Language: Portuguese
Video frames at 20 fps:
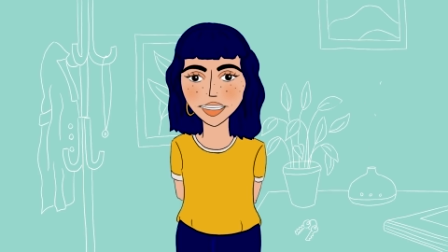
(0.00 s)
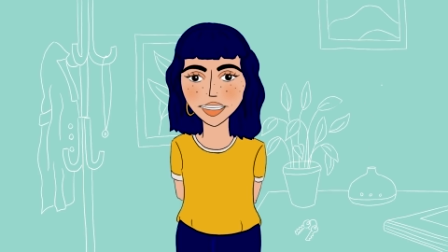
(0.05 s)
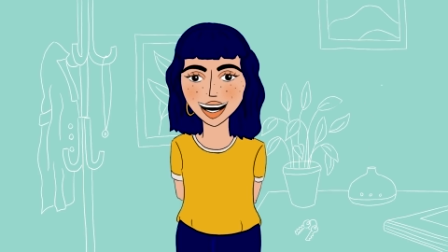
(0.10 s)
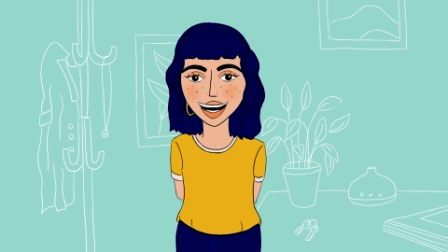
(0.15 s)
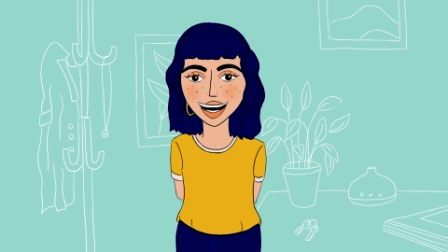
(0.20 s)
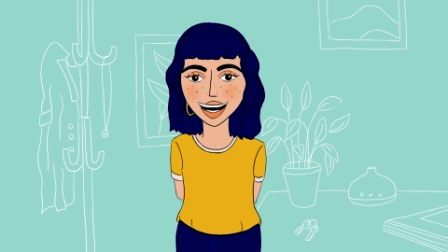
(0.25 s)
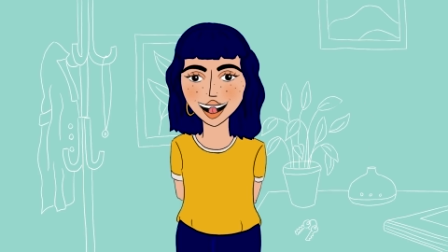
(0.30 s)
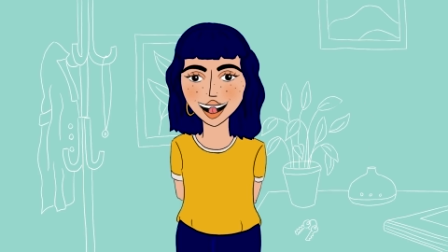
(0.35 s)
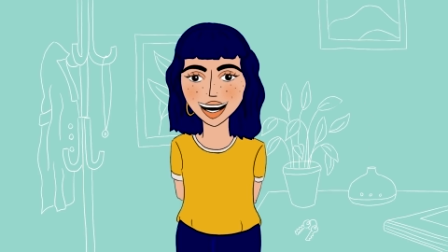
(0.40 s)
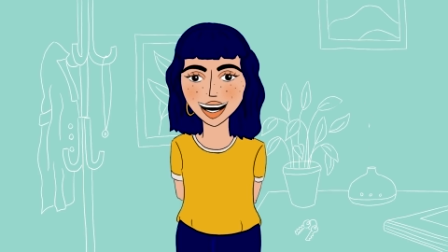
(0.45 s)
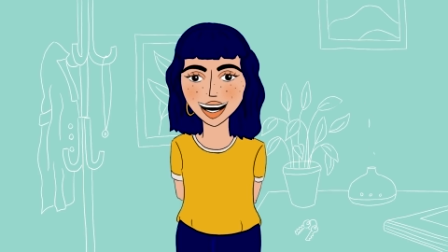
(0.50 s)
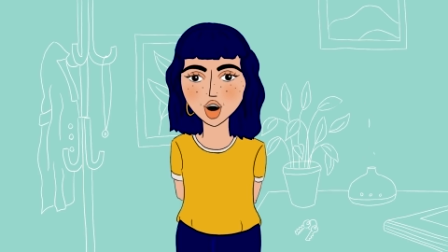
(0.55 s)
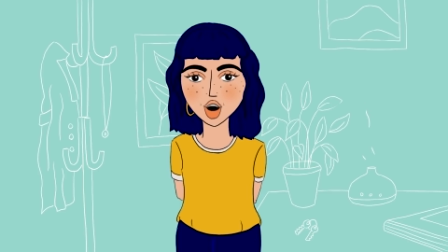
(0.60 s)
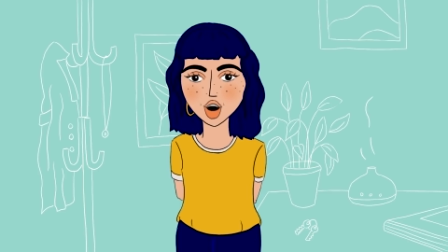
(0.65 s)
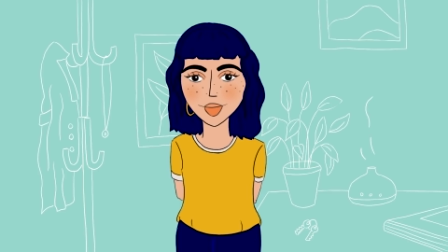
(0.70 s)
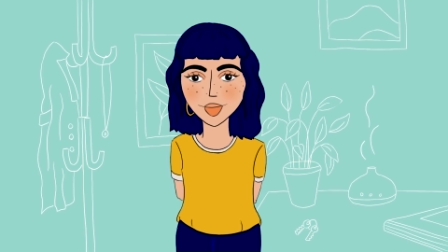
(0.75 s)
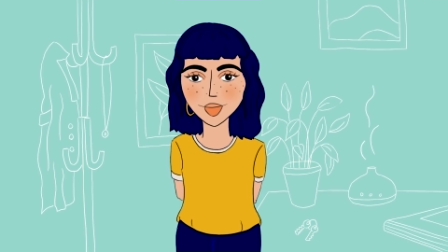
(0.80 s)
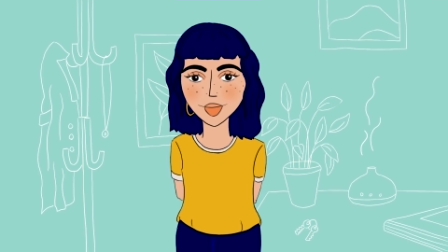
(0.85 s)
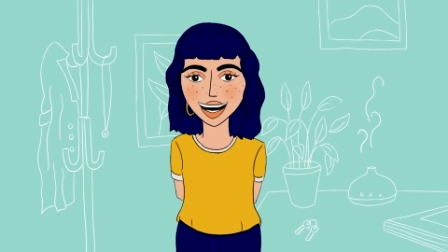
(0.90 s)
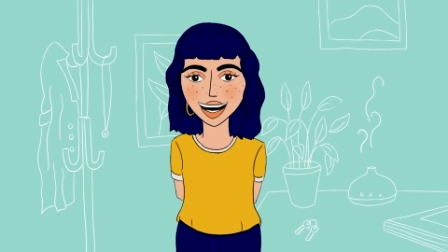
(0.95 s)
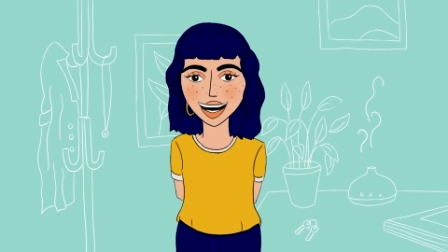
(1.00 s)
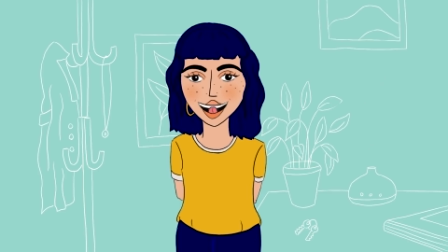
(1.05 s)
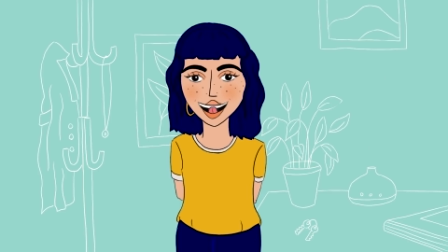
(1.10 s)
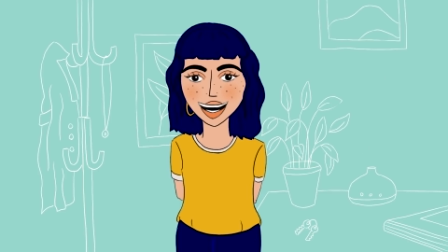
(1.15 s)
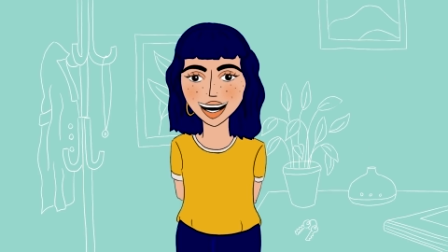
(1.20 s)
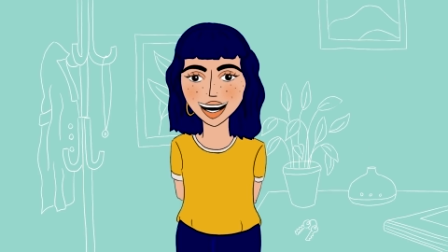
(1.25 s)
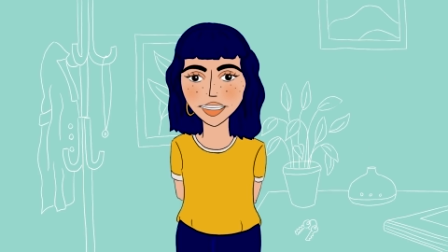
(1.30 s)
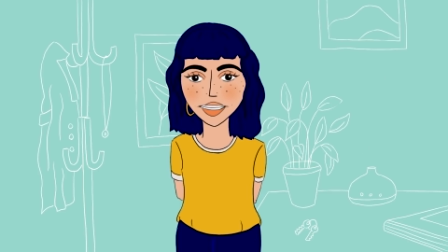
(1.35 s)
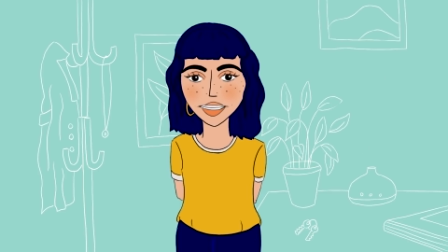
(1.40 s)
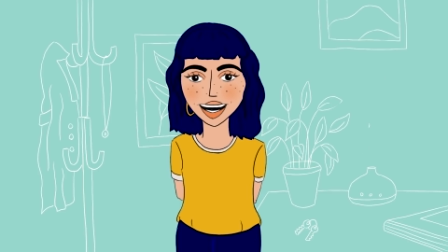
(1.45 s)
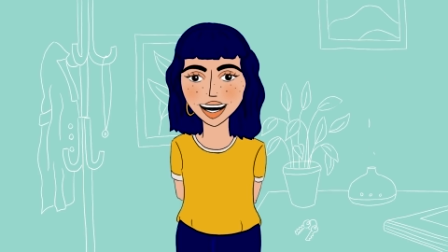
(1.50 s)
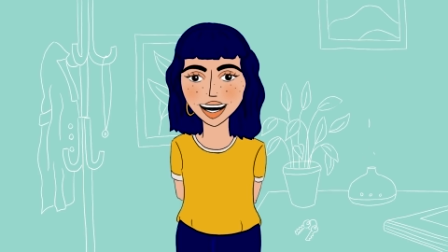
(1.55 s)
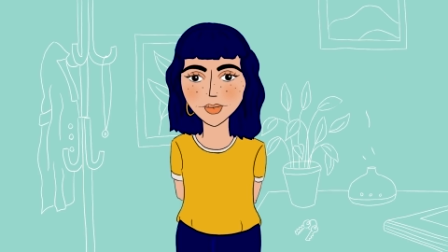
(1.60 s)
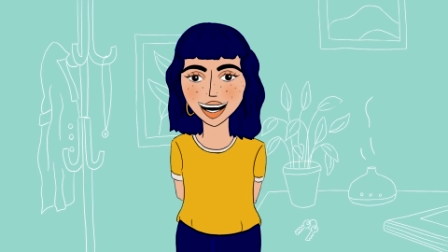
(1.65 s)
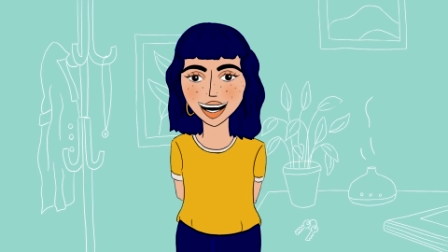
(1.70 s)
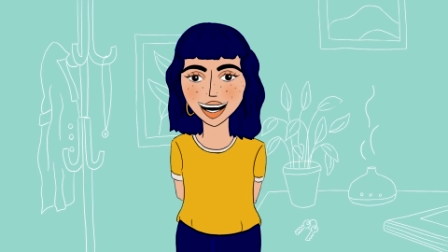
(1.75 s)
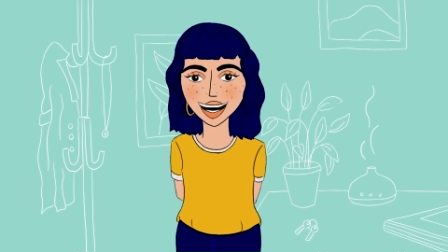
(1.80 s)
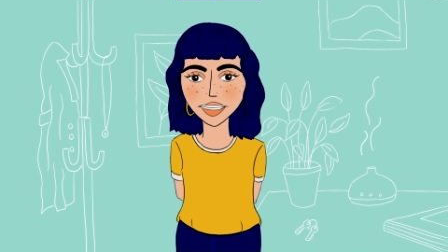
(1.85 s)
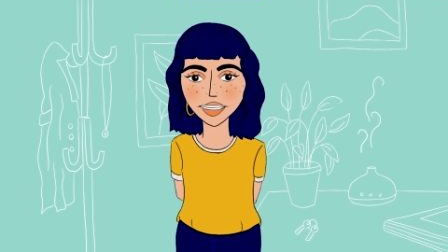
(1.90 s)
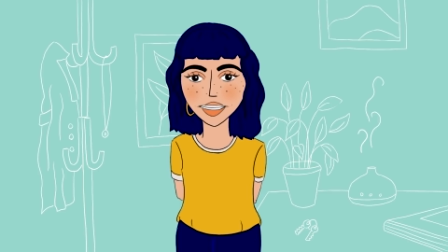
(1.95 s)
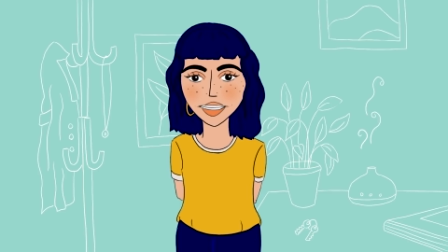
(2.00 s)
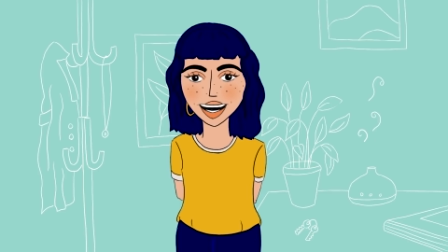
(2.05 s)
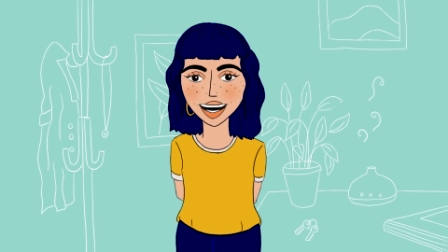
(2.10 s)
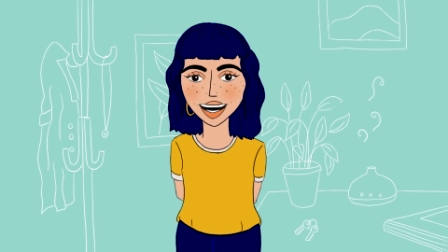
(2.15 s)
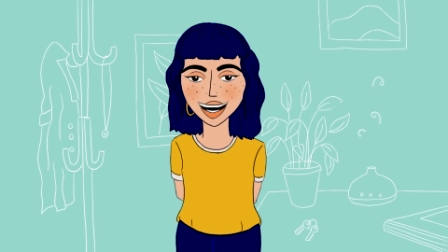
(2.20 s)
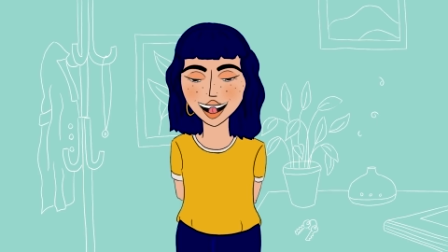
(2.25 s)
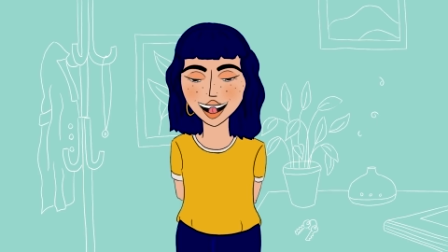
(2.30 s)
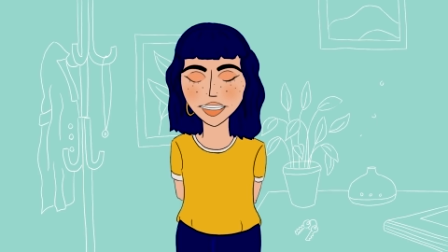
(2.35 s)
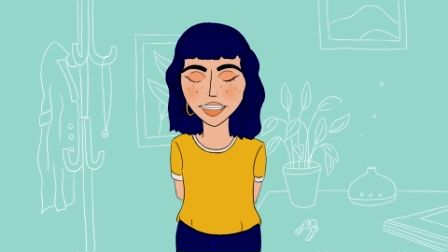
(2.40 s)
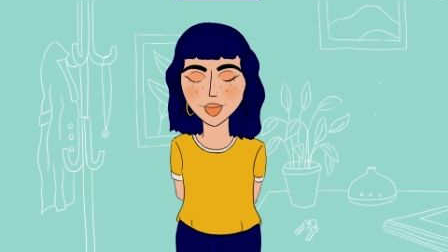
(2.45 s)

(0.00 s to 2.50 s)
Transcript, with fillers: respirei fundo 50 vezes,